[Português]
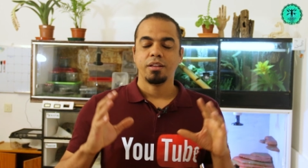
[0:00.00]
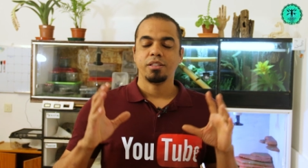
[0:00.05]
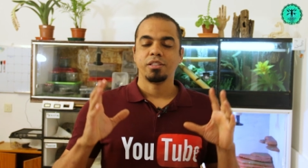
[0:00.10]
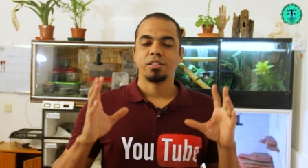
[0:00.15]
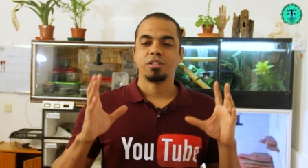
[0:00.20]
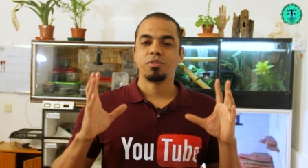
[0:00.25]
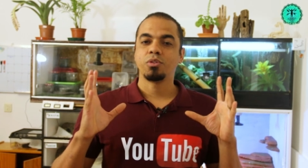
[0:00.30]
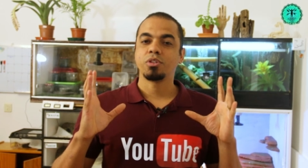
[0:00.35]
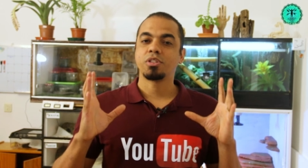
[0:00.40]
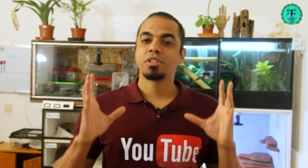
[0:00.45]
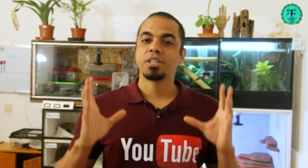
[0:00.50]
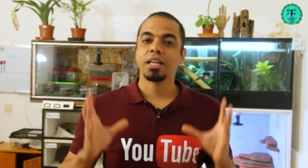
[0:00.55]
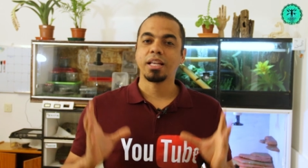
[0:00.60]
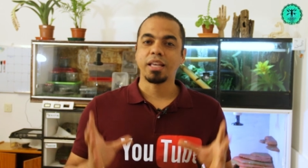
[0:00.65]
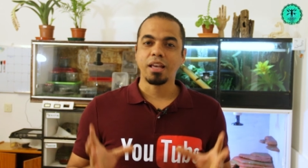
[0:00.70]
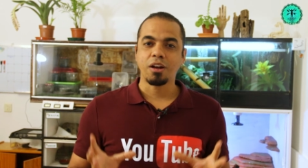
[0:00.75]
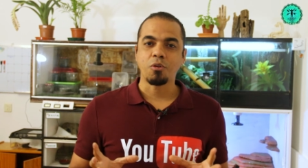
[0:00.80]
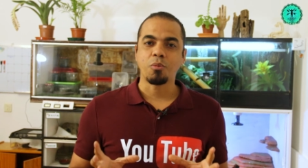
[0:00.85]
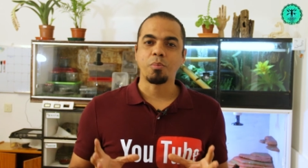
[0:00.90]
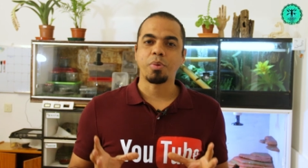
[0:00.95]
Se você
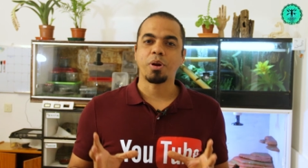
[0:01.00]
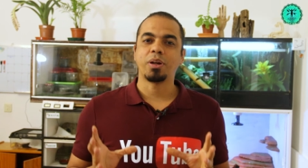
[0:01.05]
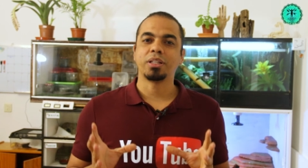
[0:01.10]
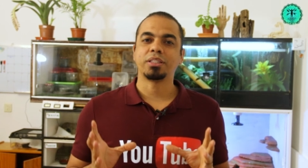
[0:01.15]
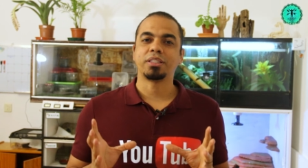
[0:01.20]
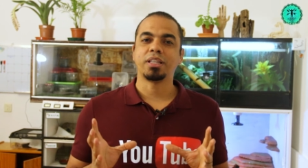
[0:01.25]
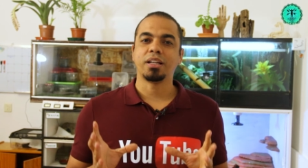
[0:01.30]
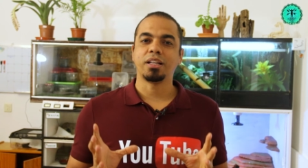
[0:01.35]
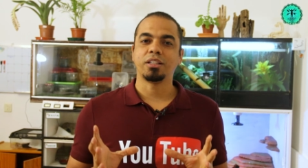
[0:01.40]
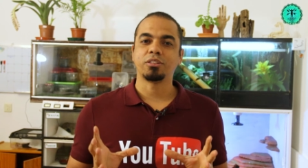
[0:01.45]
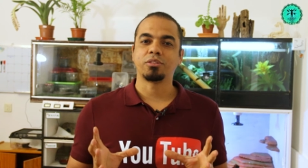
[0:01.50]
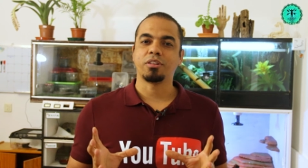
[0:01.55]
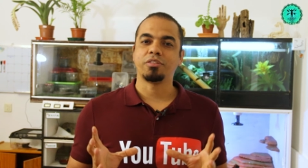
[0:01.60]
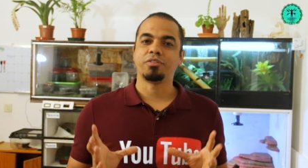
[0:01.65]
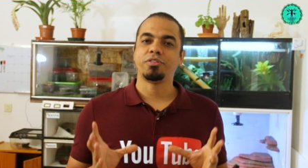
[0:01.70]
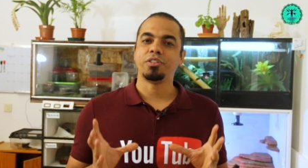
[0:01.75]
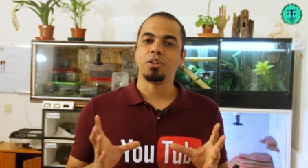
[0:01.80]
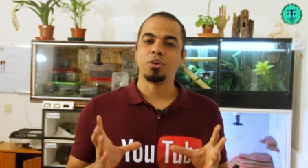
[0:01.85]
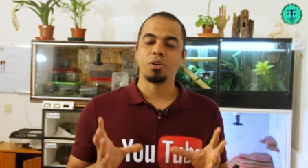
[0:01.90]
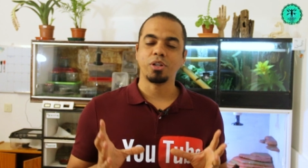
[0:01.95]
quer comprar uma tarântula
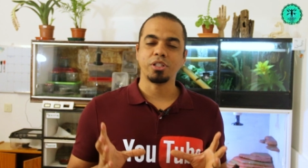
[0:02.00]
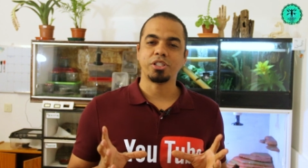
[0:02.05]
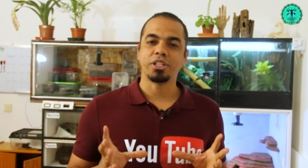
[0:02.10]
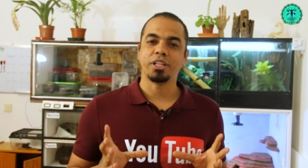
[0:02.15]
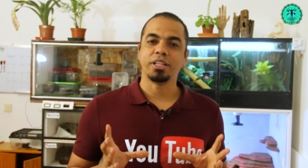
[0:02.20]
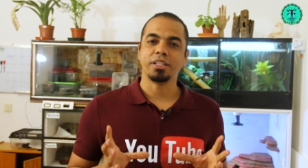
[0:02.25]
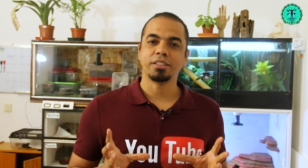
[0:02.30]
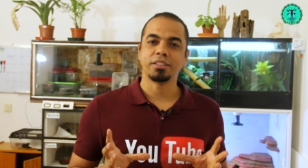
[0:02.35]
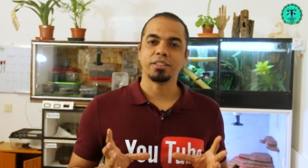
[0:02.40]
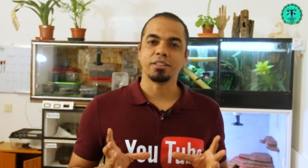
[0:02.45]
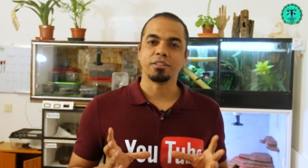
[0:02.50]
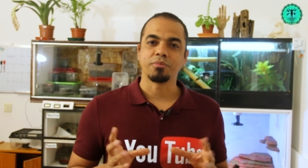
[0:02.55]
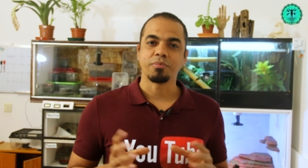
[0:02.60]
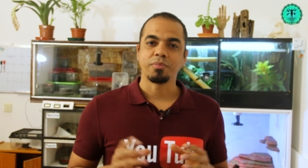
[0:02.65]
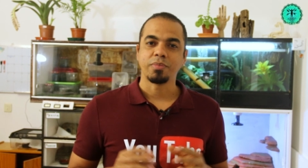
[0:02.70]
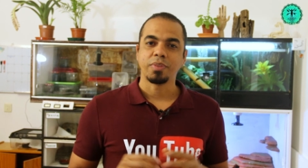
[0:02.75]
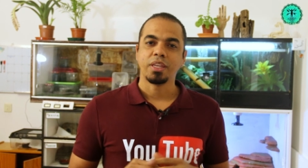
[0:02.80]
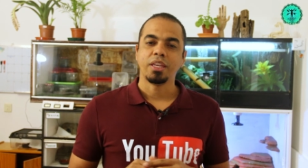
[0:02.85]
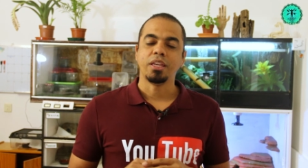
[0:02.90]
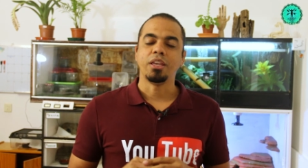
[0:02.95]
filhote ainda,
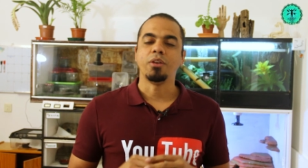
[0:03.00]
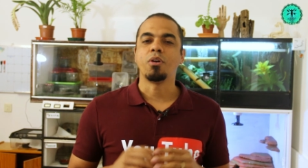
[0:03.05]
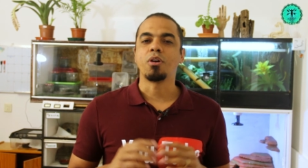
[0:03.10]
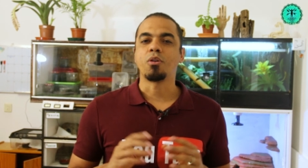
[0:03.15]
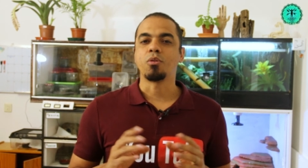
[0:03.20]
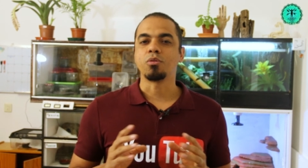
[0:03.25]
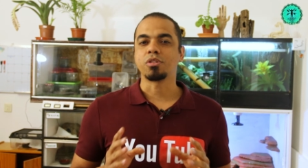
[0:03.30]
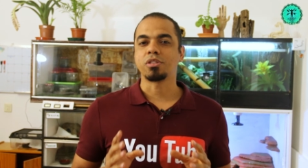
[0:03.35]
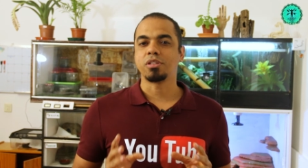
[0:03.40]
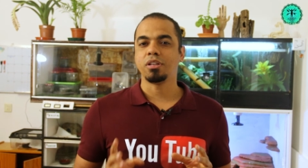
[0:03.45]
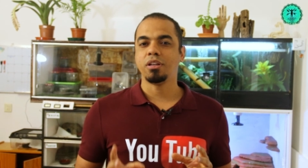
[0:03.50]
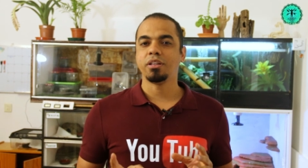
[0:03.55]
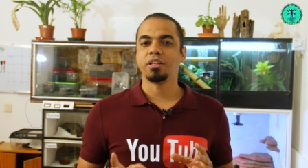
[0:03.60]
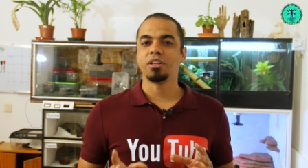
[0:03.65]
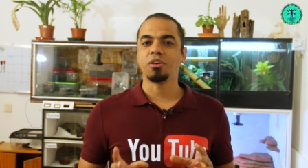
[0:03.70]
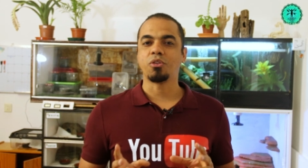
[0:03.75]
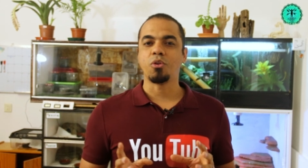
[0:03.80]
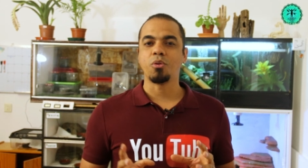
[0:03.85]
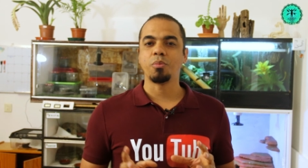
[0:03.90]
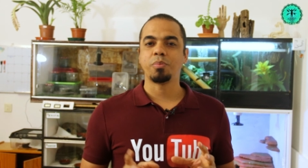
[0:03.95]
eu aconselho
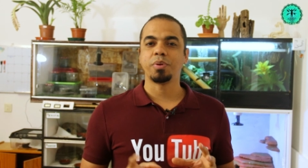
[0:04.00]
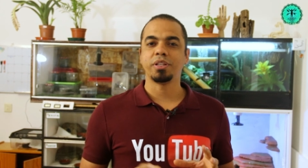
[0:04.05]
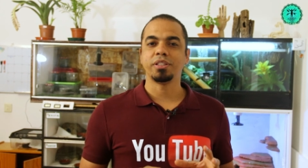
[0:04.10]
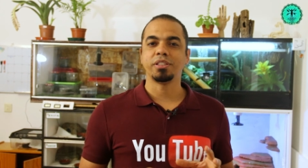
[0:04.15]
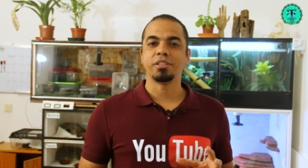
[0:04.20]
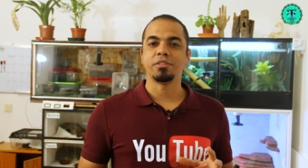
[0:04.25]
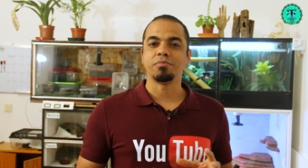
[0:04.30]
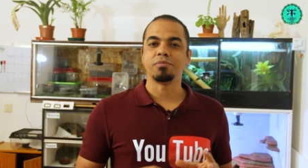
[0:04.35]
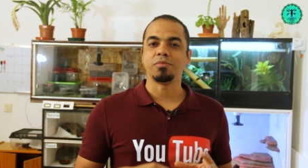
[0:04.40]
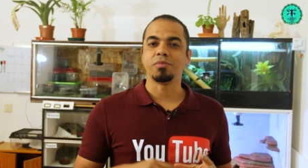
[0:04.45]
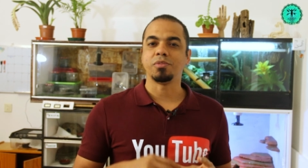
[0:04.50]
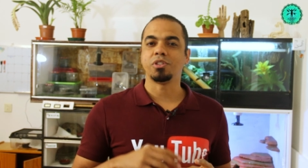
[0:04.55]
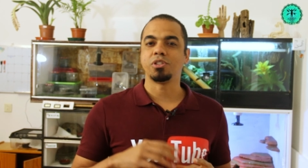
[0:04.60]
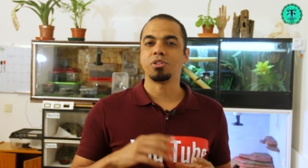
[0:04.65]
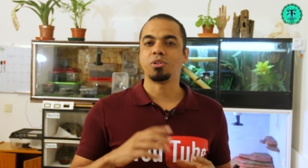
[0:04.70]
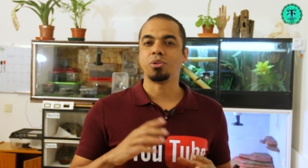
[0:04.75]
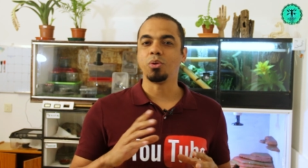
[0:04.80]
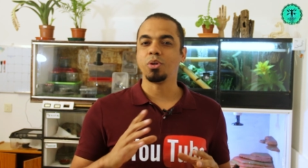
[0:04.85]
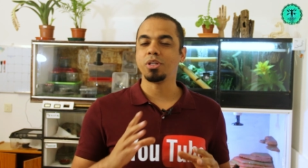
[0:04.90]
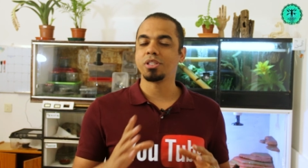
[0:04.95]
que compre
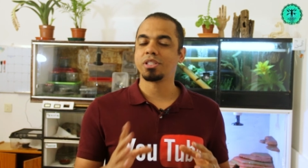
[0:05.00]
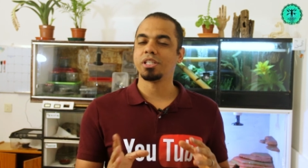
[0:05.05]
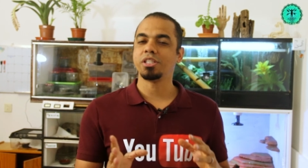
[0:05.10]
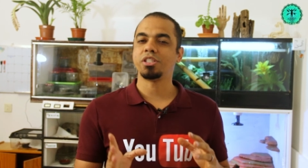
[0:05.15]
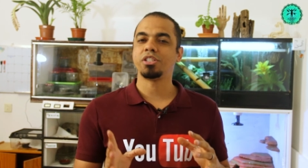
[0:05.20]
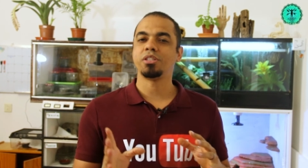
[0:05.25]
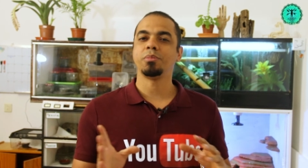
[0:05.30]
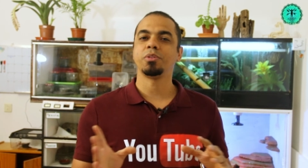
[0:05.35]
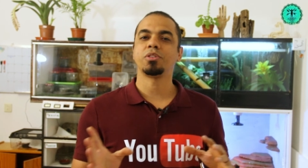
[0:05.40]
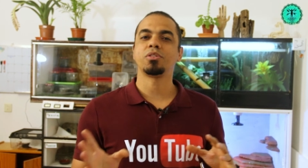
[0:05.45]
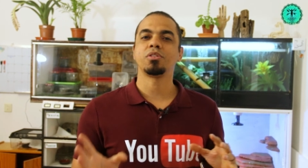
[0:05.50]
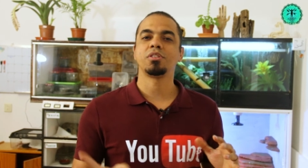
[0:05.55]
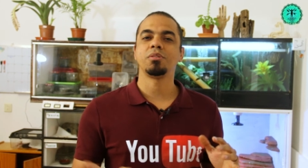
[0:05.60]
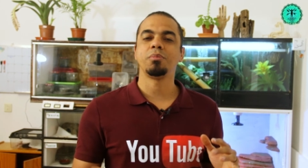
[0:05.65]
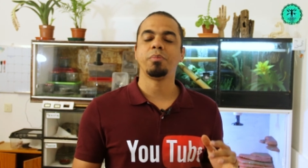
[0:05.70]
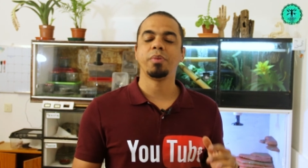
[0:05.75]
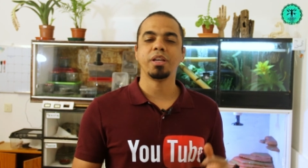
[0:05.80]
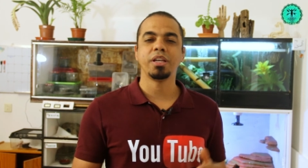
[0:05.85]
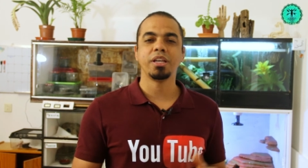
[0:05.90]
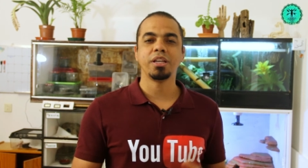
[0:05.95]
de 2,5
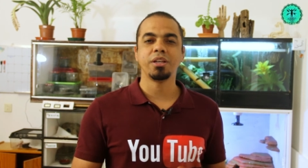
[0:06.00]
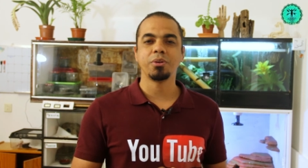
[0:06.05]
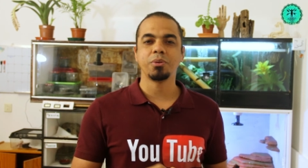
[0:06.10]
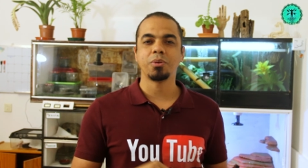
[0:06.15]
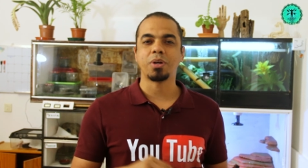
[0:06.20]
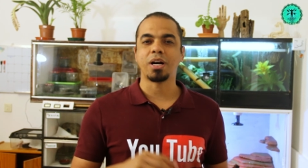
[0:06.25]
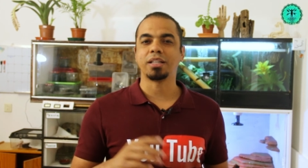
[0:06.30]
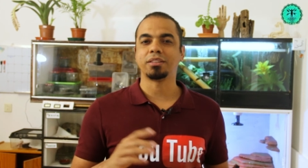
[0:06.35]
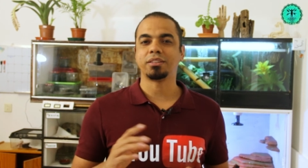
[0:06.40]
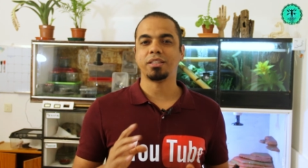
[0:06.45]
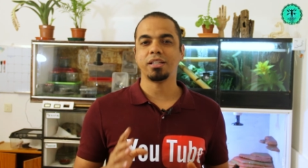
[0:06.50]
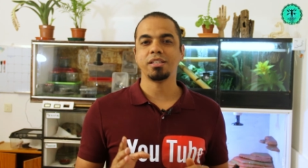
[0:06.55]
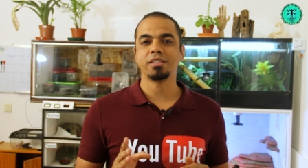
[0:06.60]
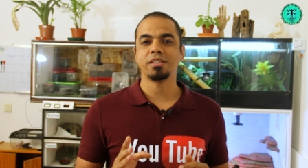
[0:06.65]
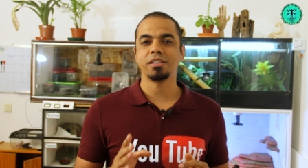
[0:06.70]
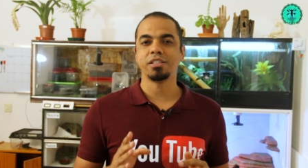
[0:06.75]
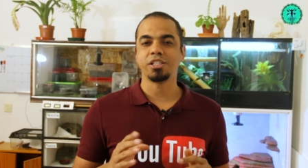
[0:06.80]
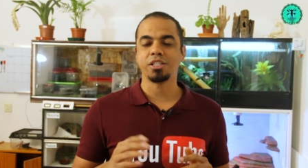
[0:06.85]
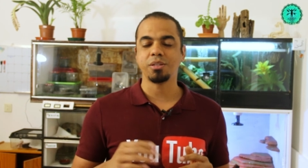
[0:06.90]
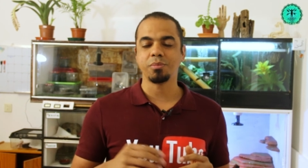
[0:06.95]
cm a 3
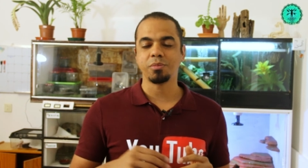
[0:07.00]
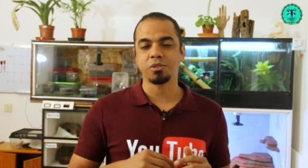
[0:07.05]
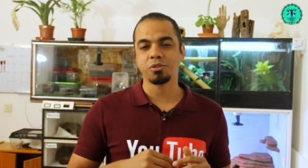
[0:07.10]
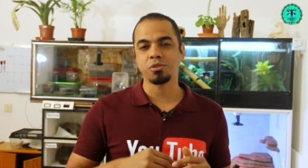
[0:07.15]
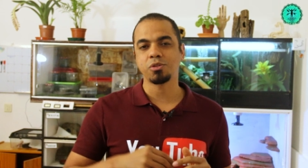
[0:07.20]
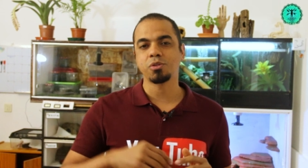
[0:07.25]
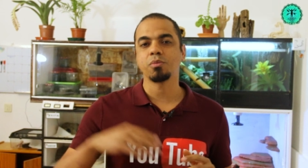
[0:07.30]
cm